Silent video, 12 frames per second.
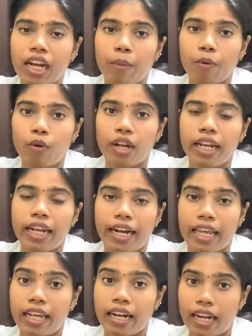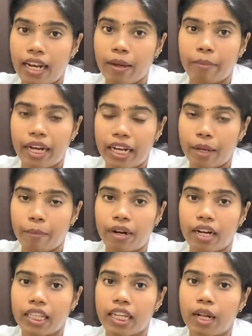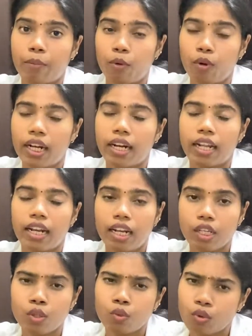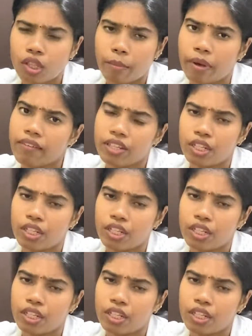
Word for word: நம்ம உடல் எடையை நல்லா மெயின்டைன் பண்ணுறதுக்கு நம்ம உடலை நல்லா சுத்தமாக